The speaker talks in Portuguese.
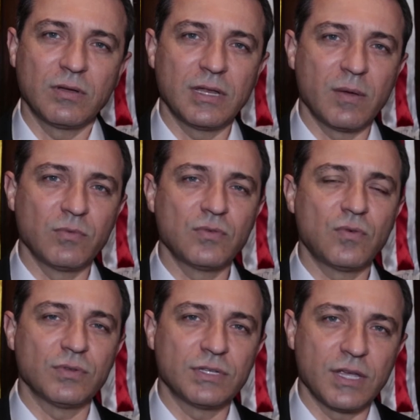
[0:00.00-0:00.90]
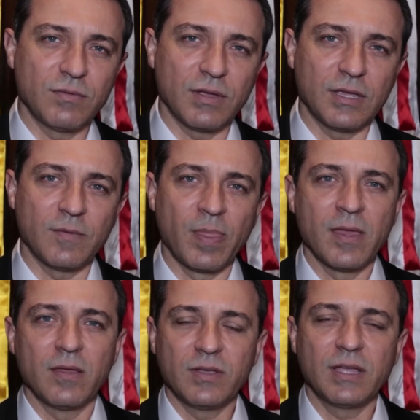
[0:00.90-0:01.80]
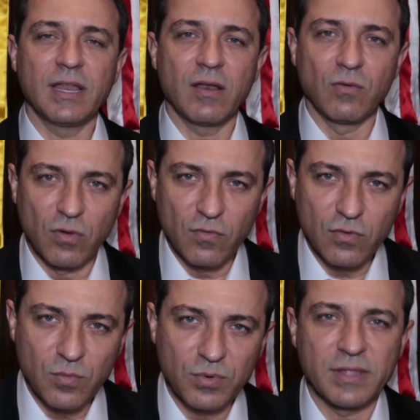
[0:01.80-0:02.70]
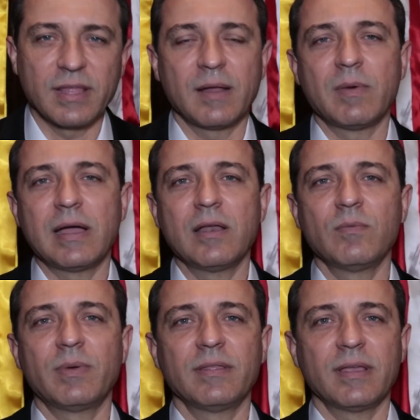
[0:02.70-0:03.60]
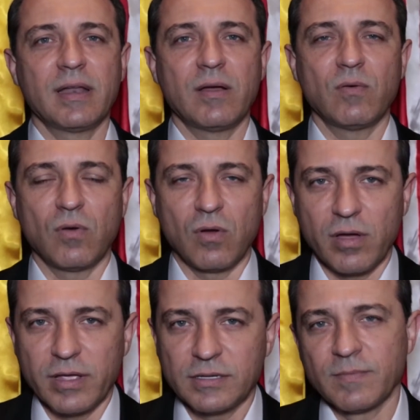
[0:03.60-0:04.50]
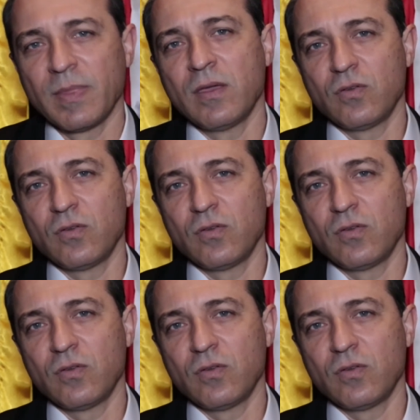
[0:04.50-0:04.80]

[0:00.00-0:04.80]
criamos um conceito aqui de criar um novo grupo de trabalho para integrar o COIS,